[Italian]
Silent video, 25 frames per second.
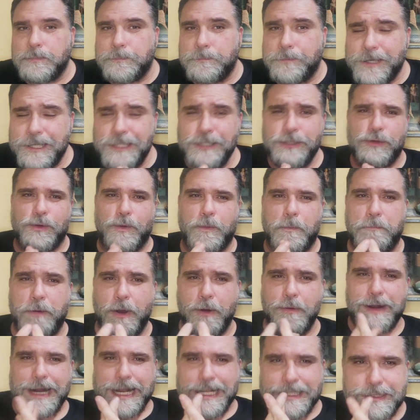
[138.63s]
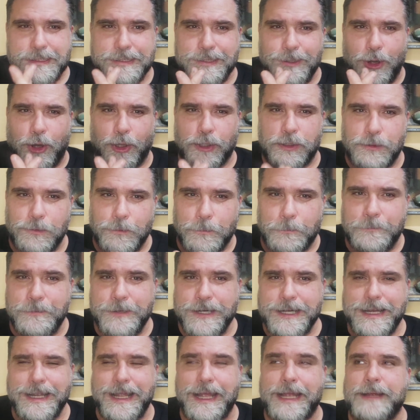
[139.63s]
prendono un po' un cazzotto
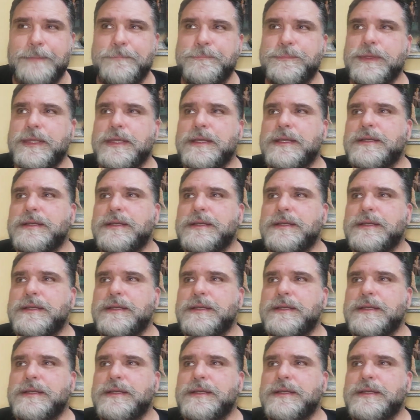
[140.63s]
perché